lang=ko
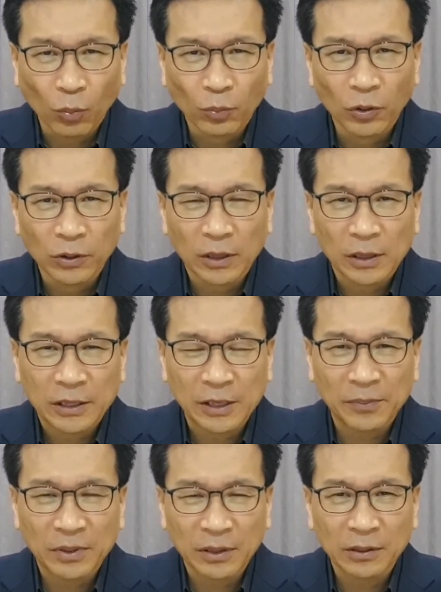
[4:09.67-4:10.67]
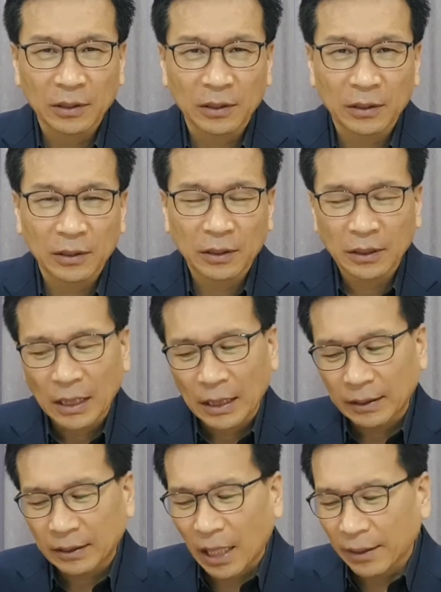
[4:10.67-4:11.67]
동물들, 짐승들은
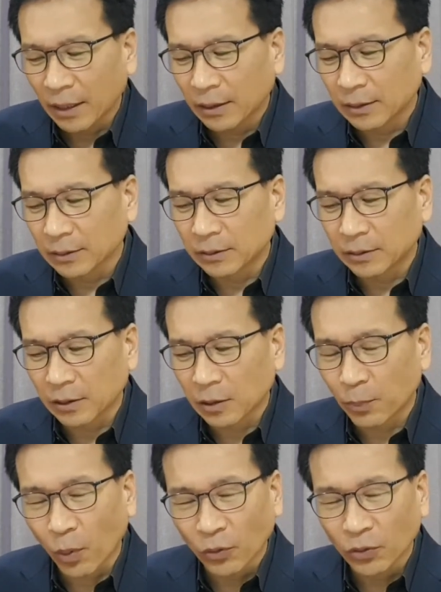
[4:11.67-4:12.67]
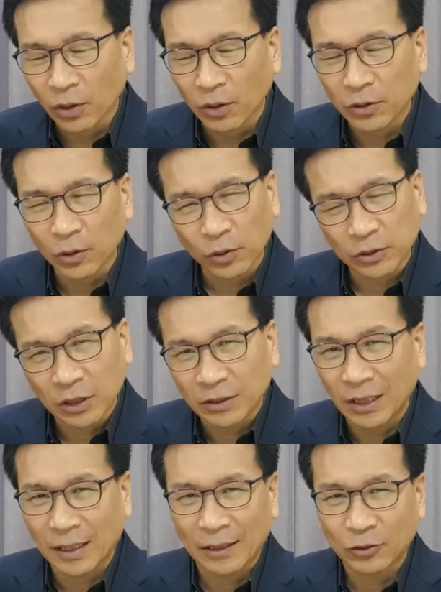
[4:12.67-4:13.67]
땅의 것을 본능적으로
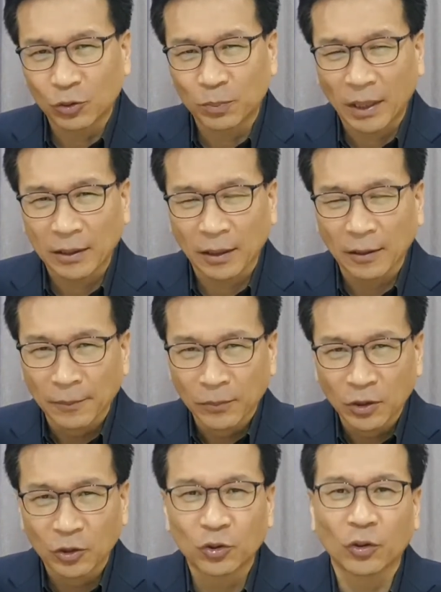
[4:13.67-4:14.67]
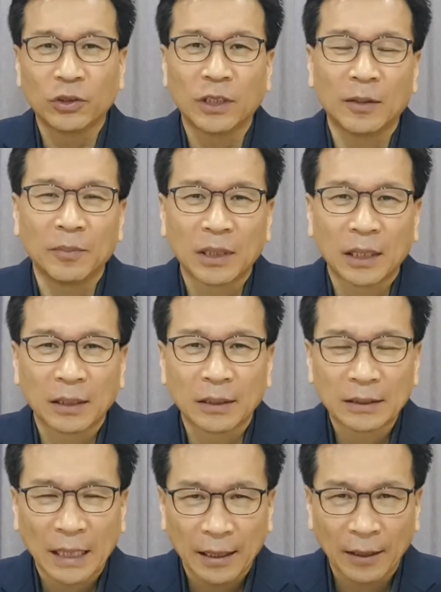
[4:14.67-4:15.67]
선택할 수밖에 없는 존재입니다.
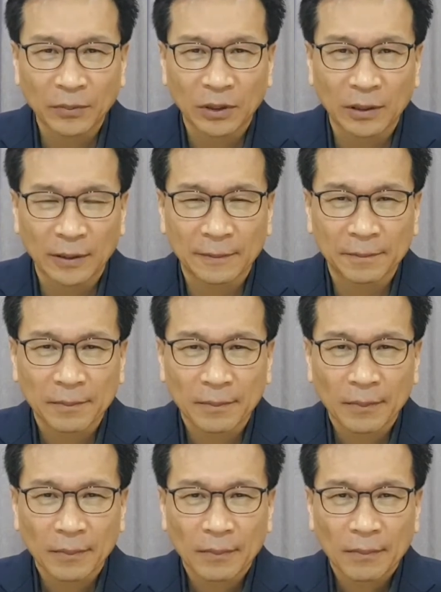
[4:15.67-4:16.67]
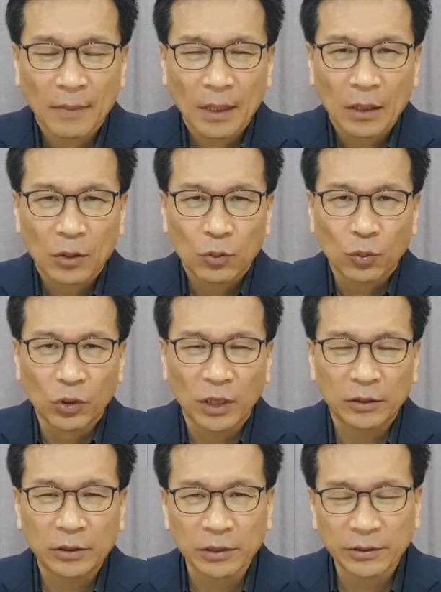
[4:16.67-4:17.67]
그러나 사람들은
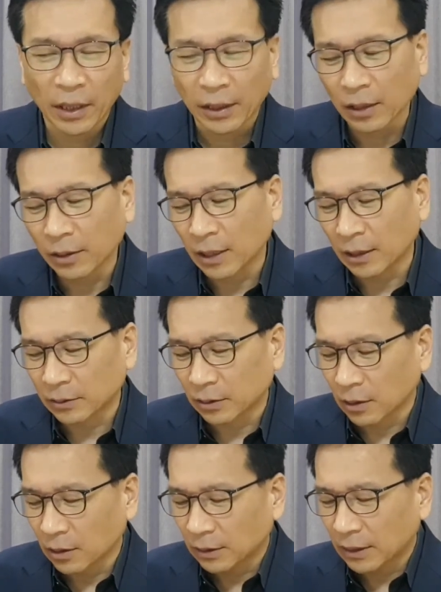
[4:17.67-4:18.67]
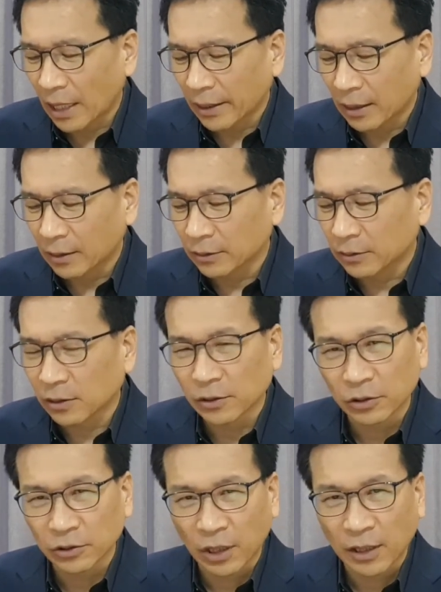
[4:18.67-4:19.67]
우리의 선택에 의해서 땅의
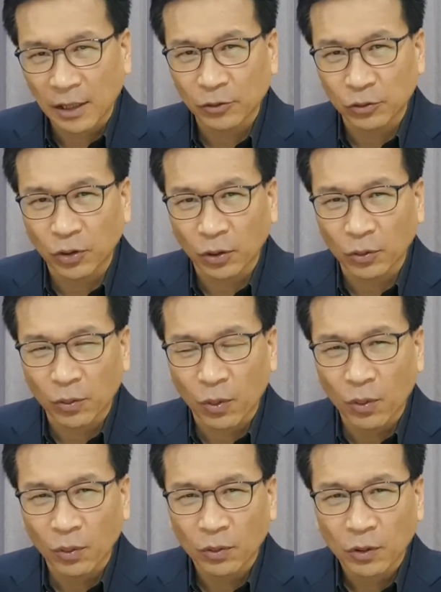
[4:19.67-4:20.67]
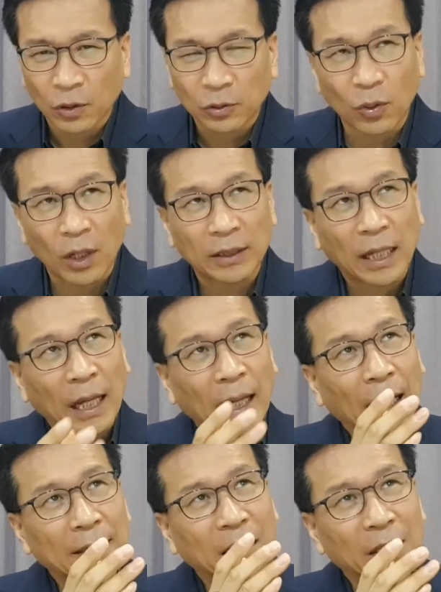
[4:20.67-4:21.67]
것을 선택할 수도 있고 또한
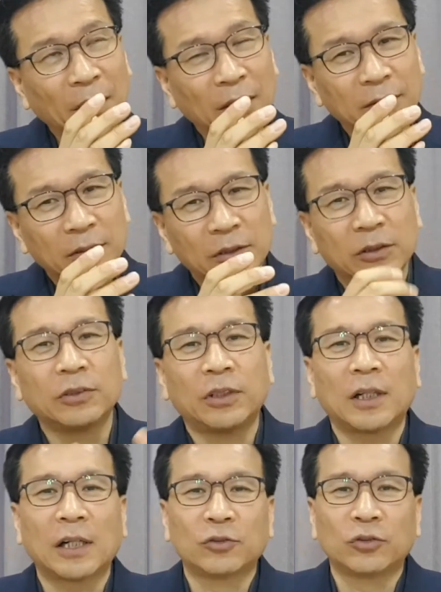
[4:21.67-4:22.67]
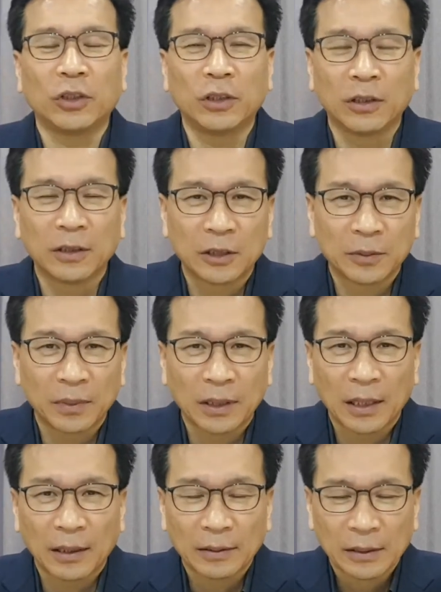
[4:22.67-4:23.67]
하나님의 것을 선택할 수도 있는
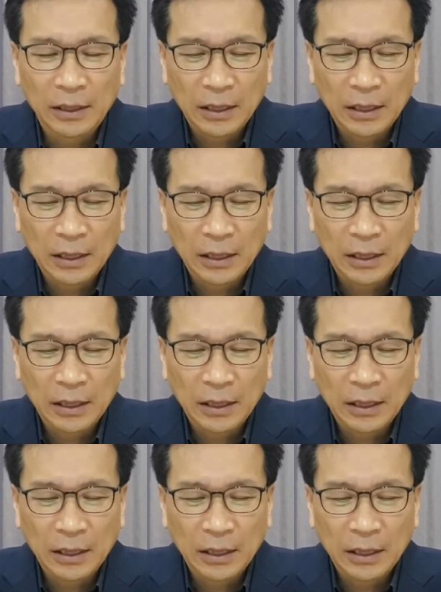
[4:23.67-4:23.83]
것입니다.